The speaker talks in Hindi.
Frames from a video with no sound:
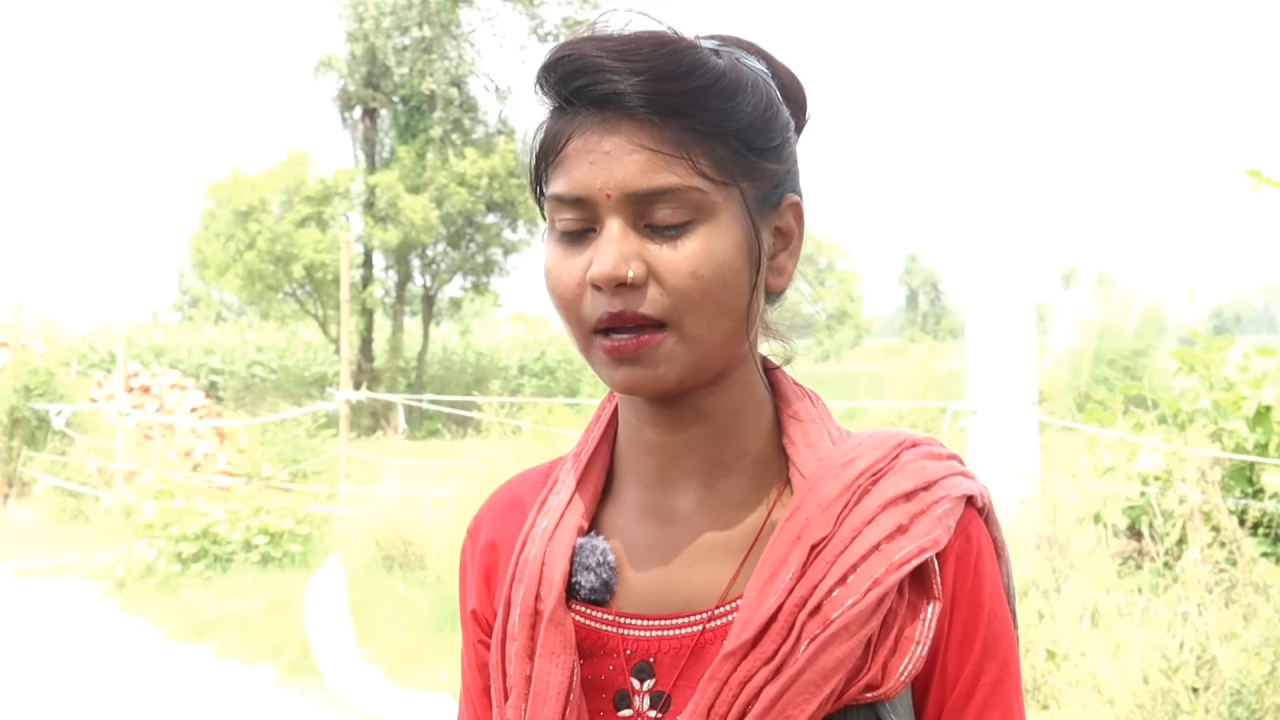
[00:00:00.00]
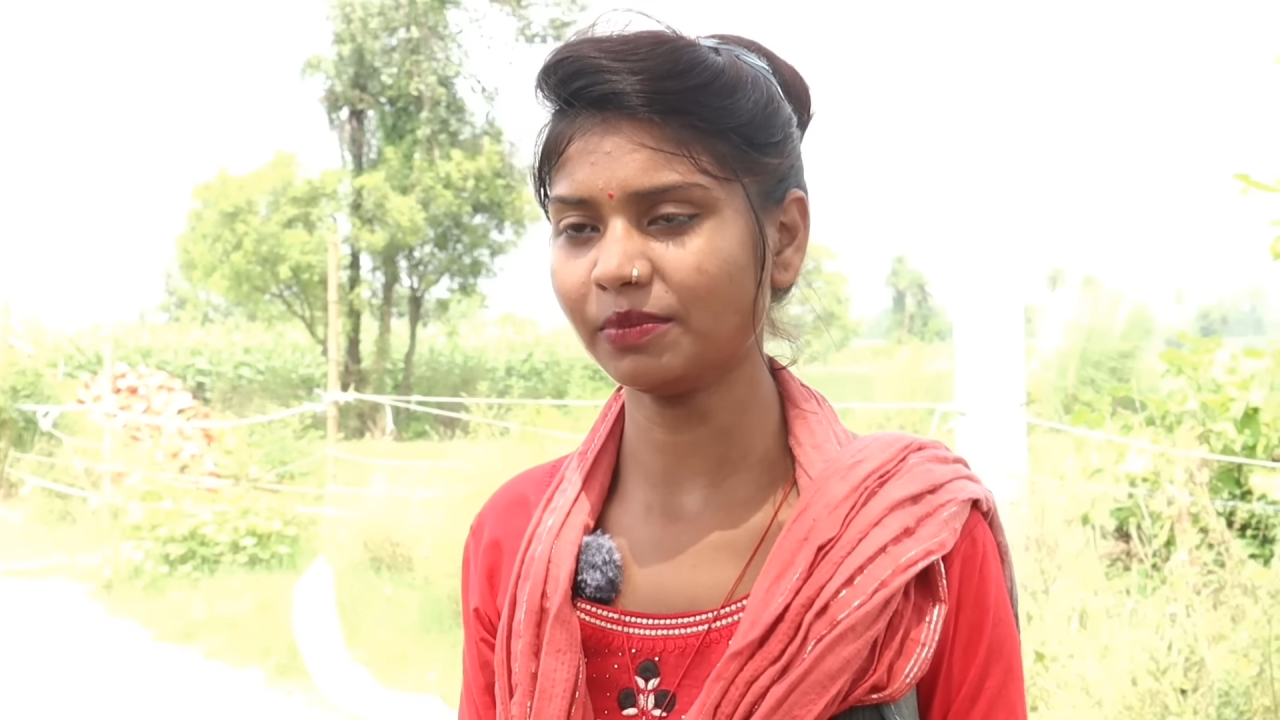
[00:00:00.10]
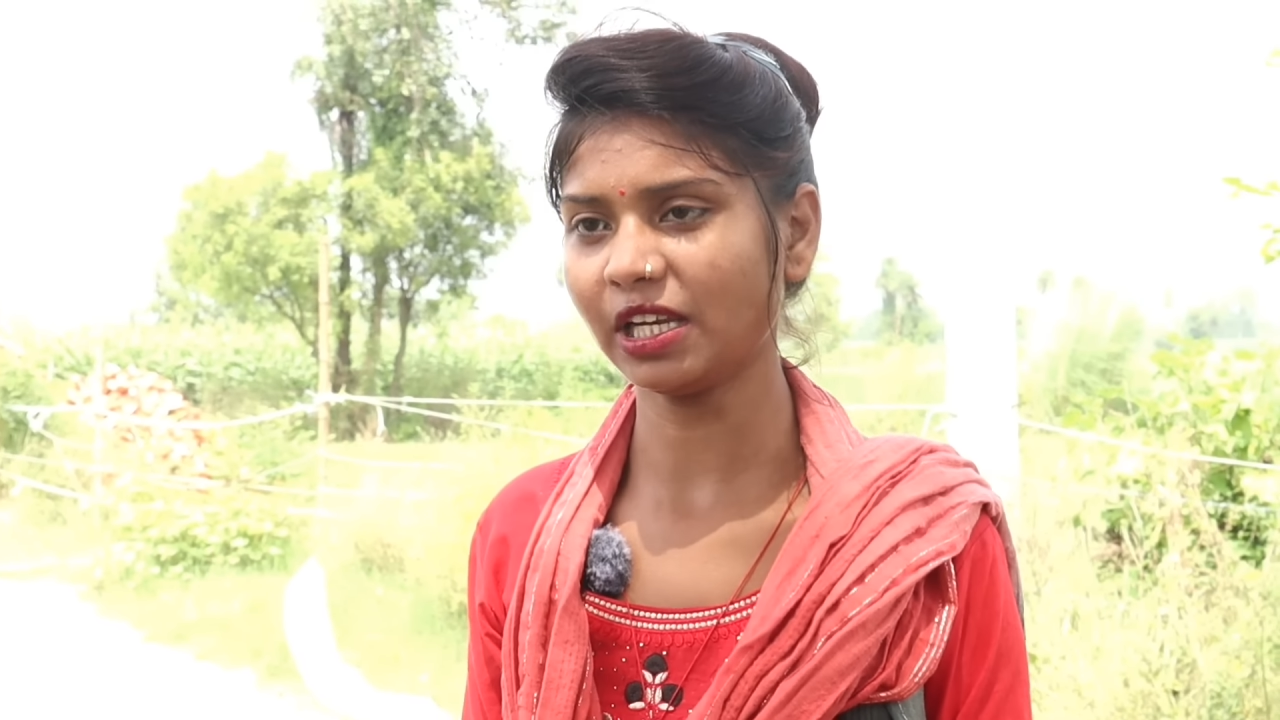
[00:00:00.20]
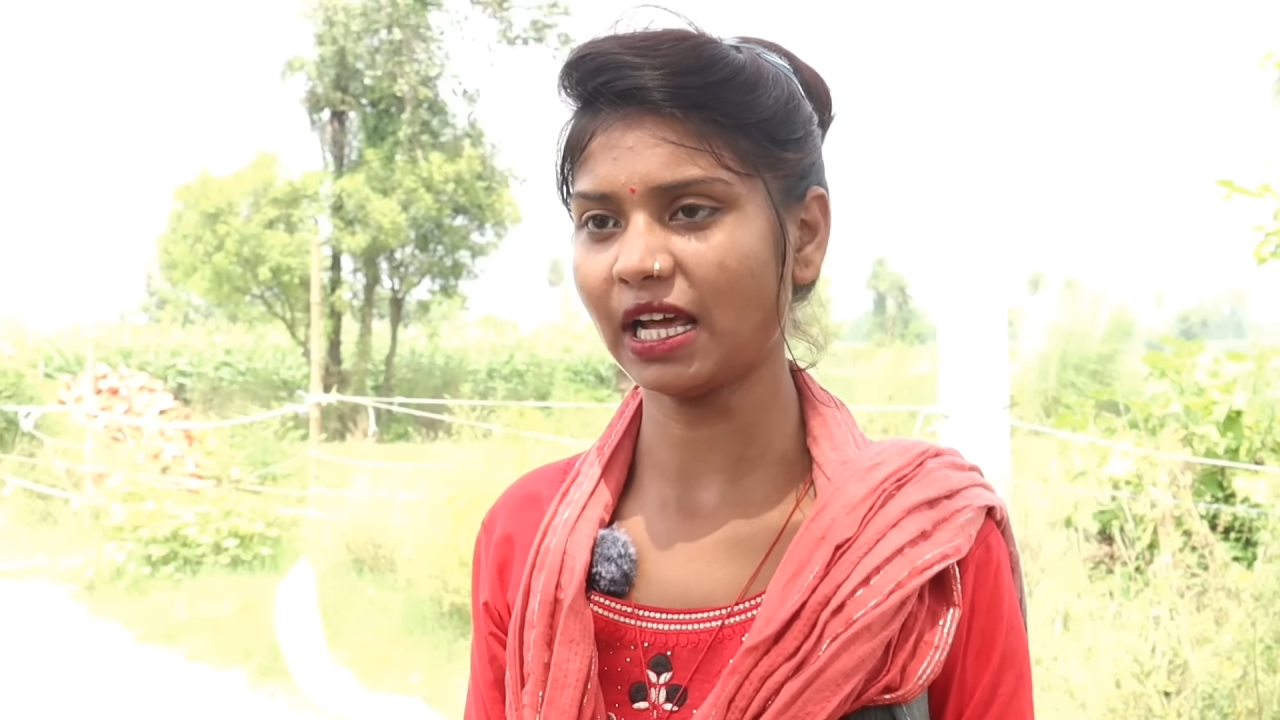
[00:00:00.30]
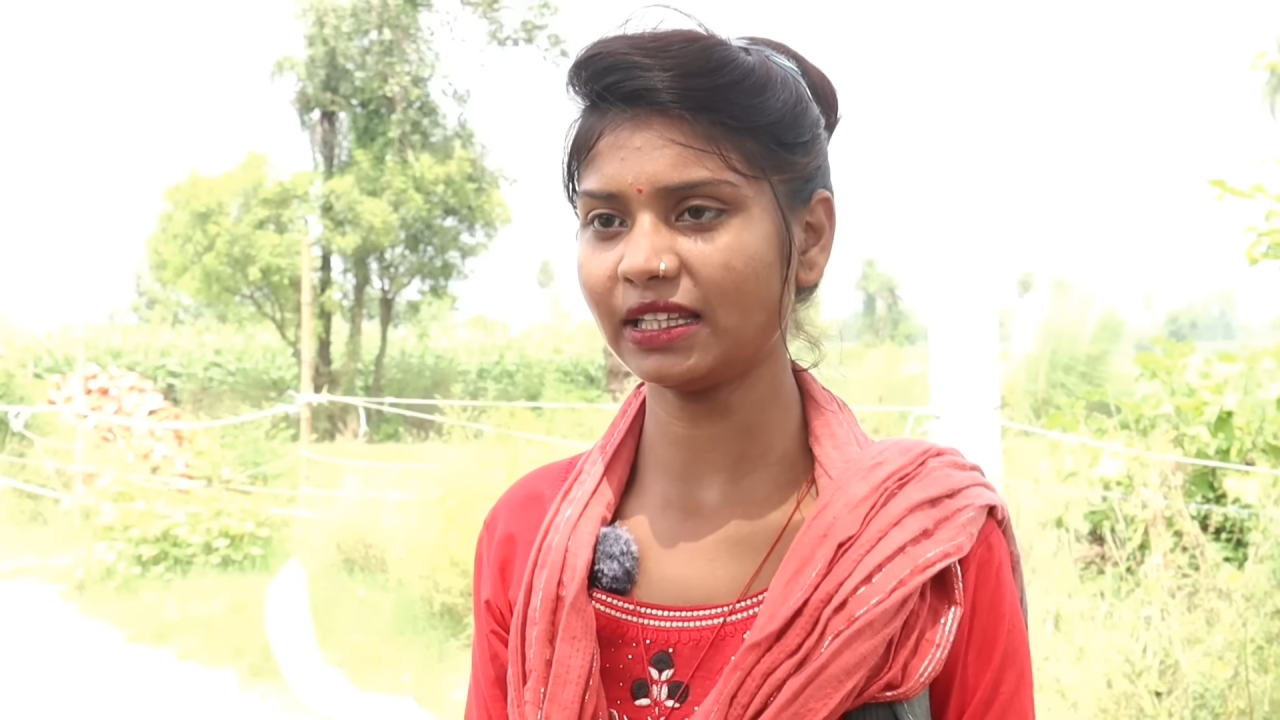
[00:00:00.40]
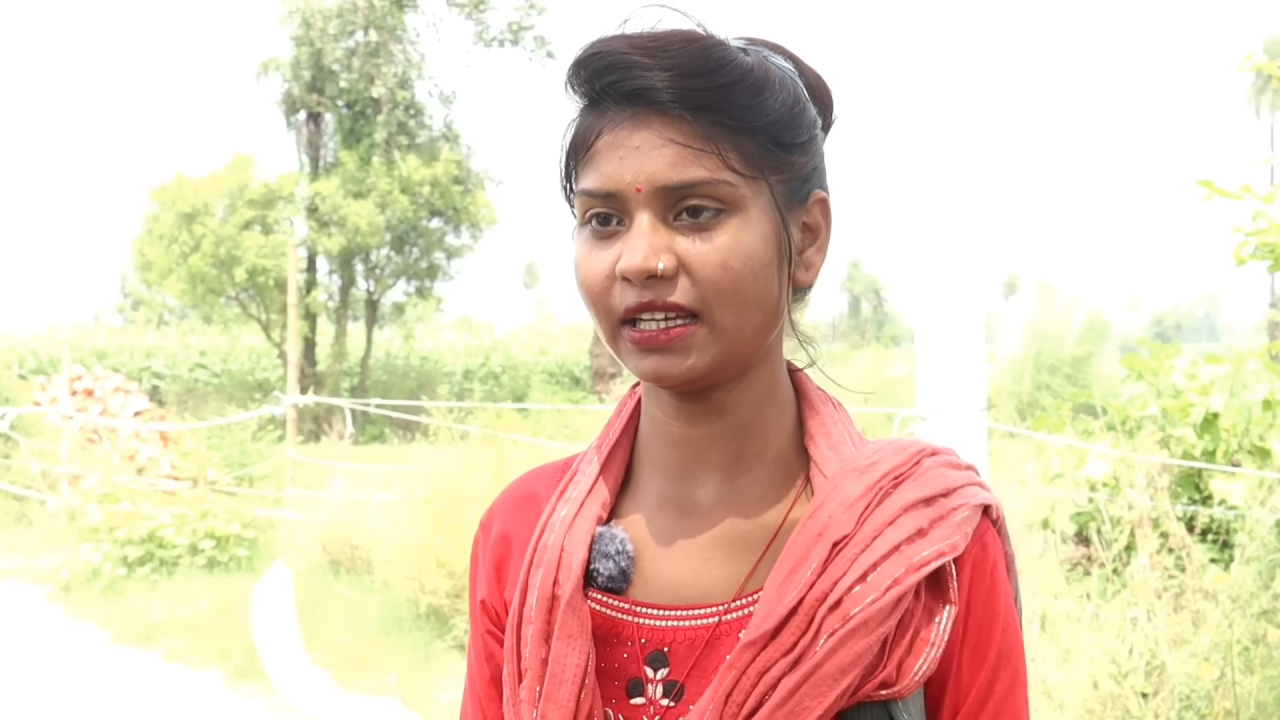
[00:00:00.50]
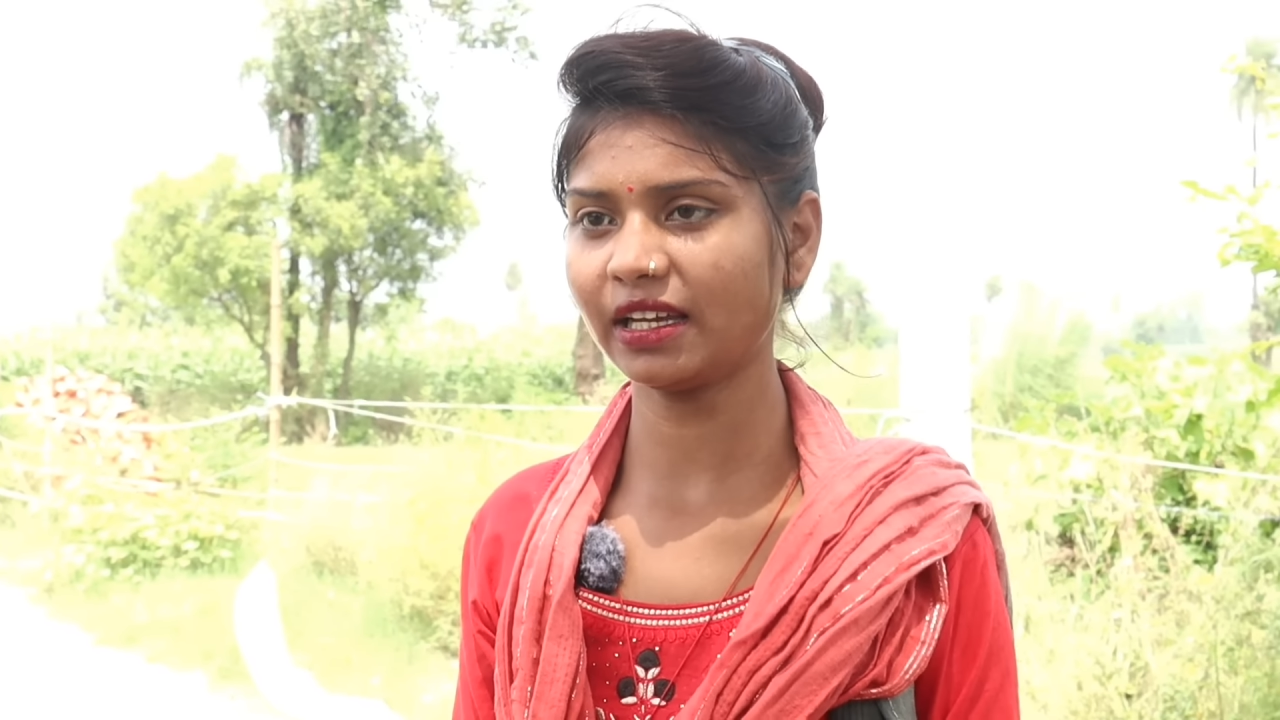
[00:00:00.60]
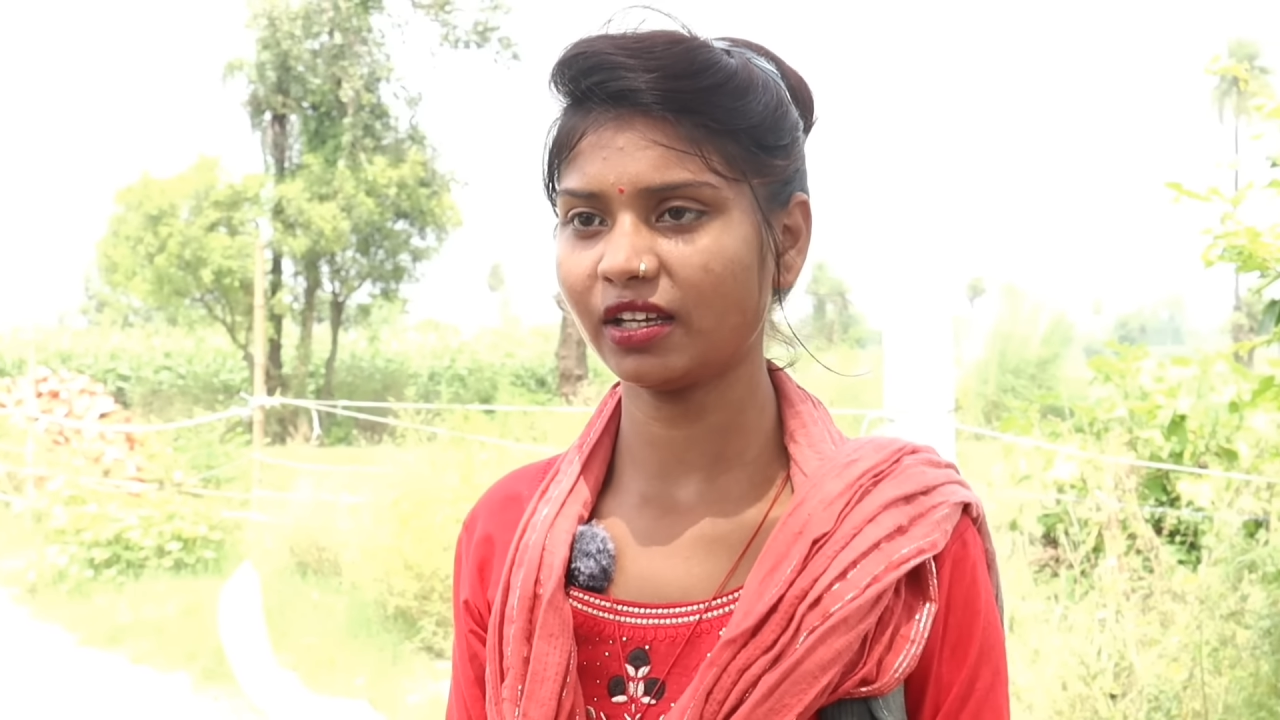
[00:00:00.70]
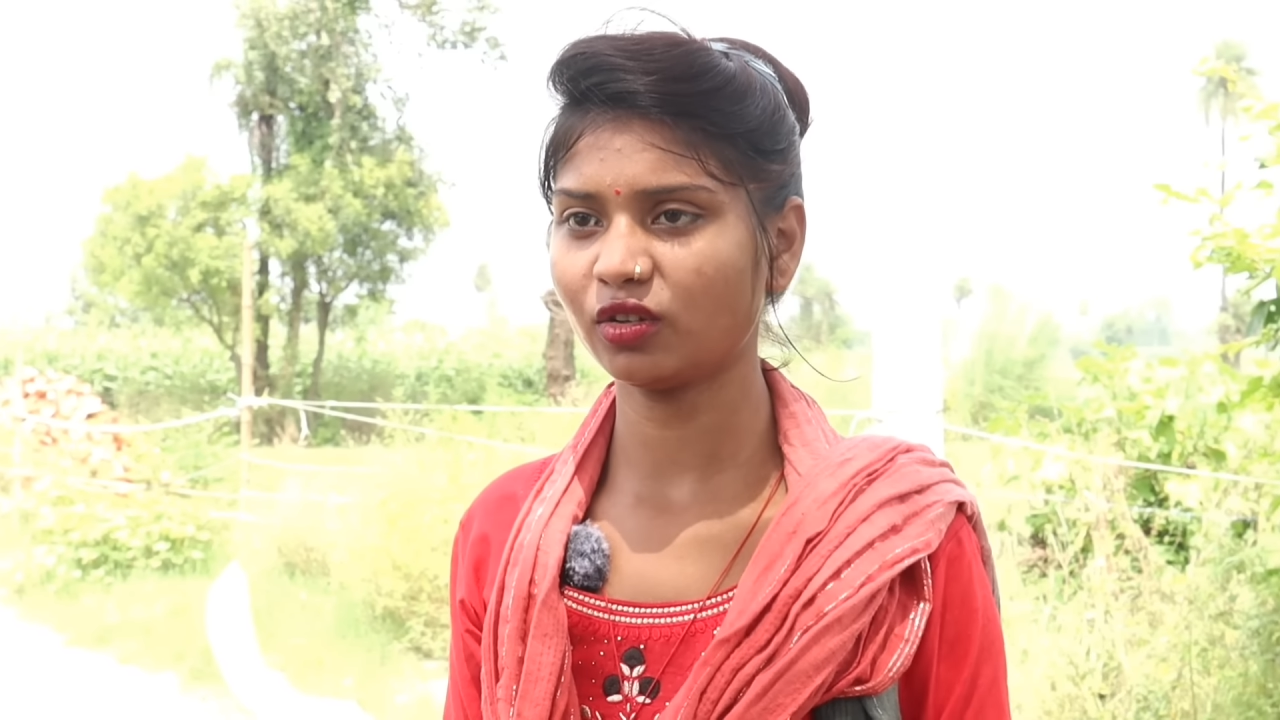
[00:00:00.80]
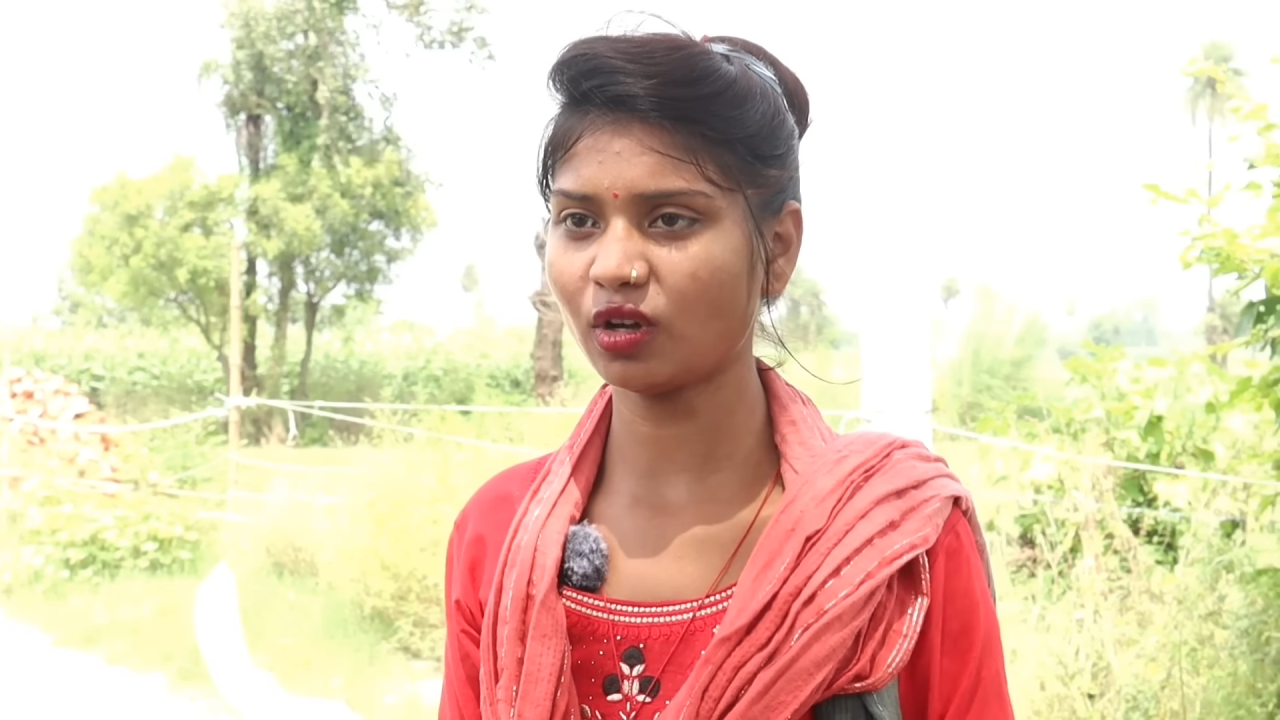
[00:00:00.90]
काम दिला
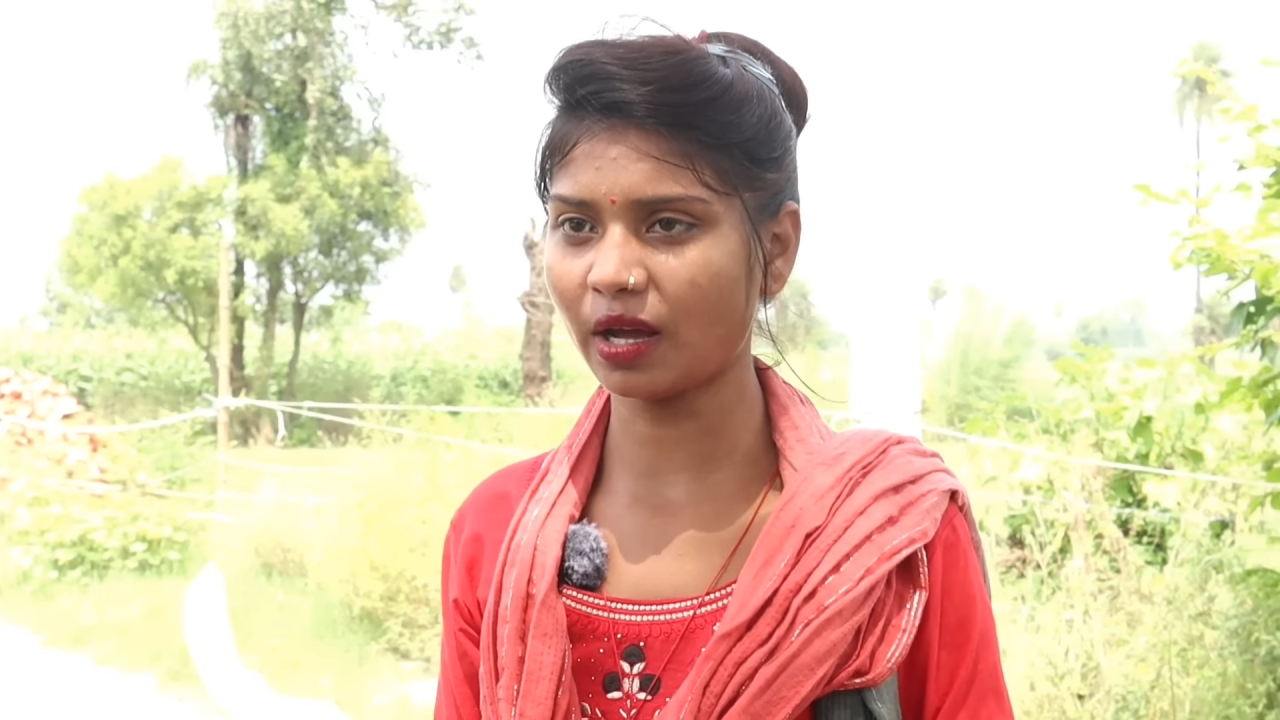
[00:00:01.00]
देंगे